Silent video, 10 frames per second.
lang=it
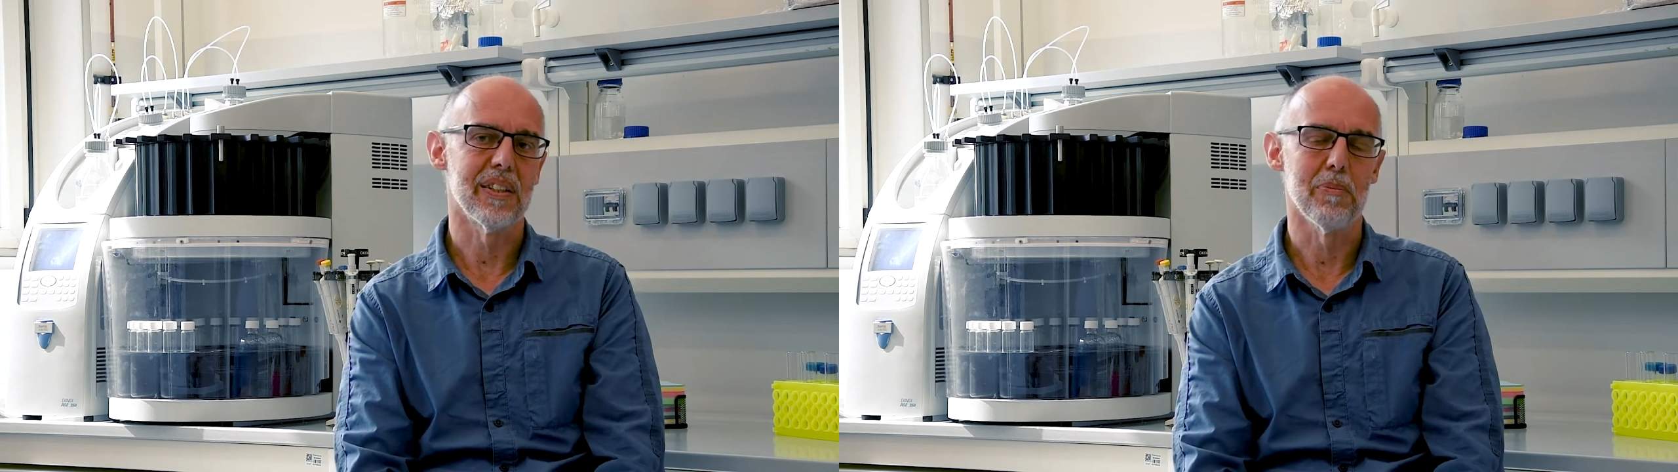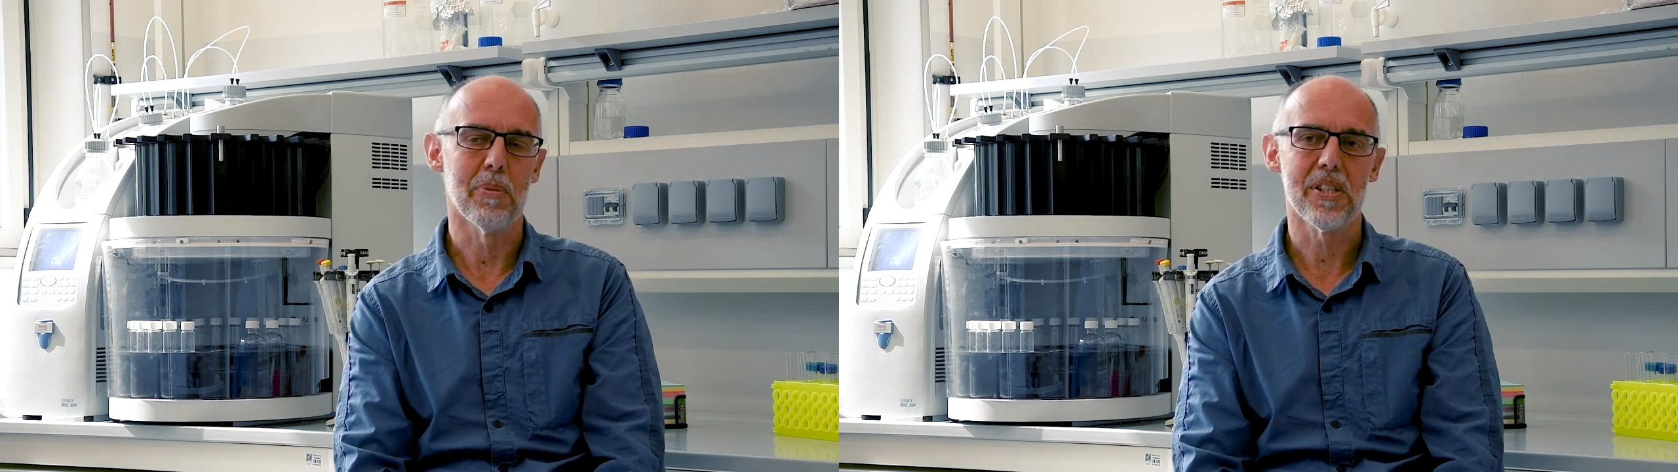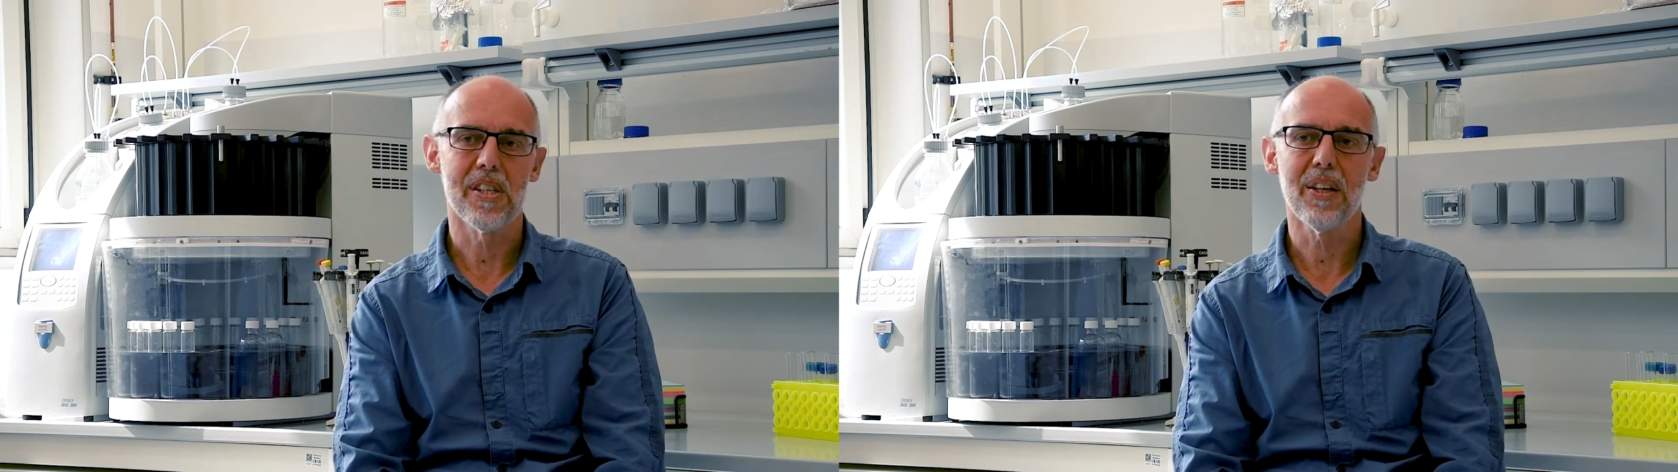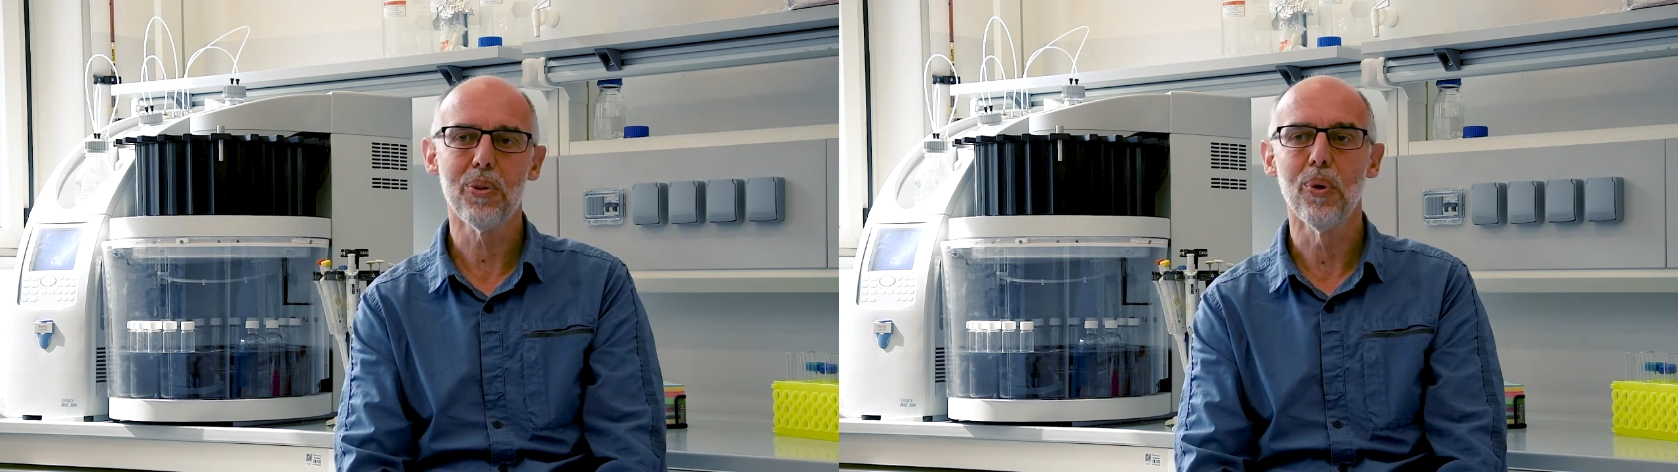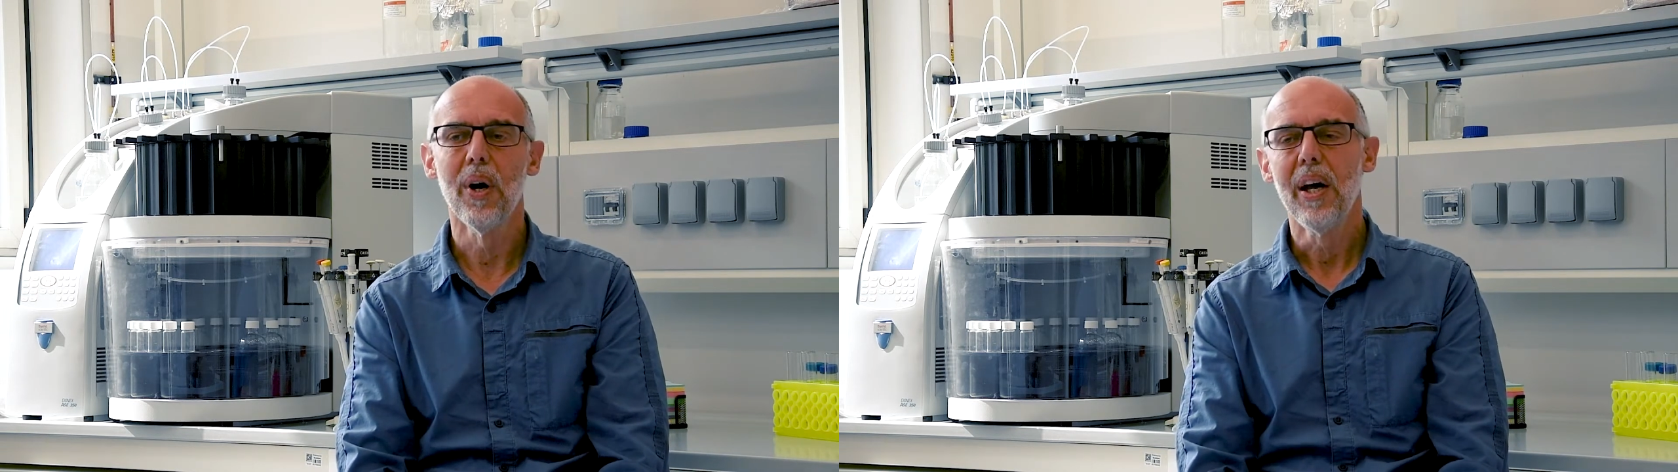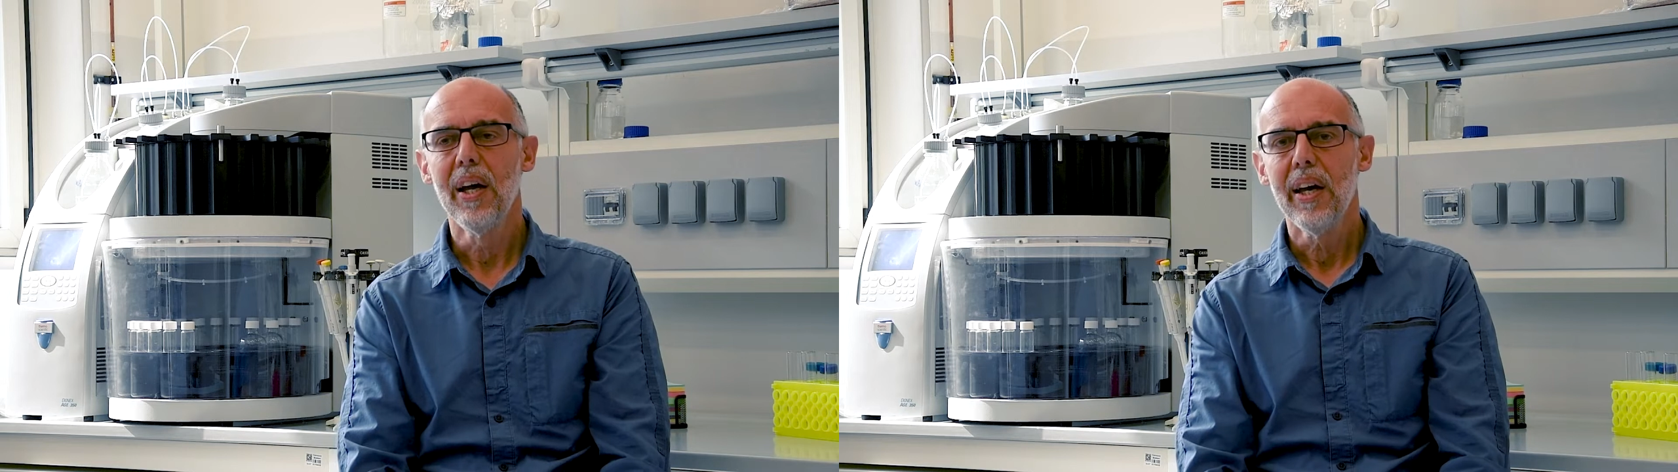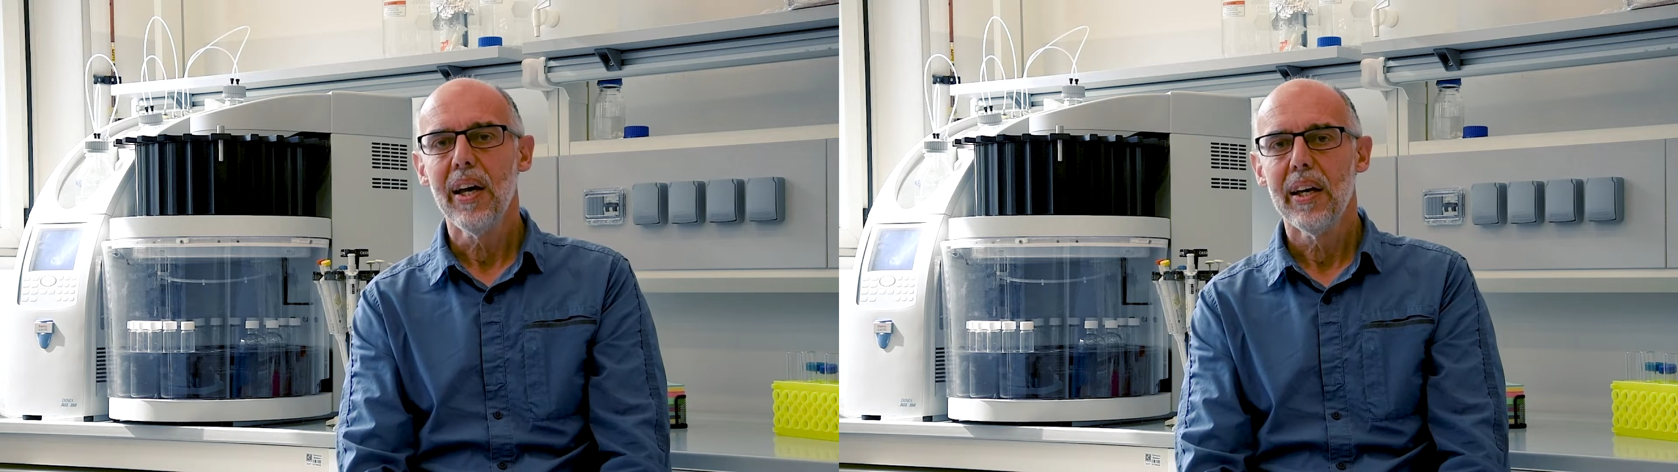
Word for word: eh, in passato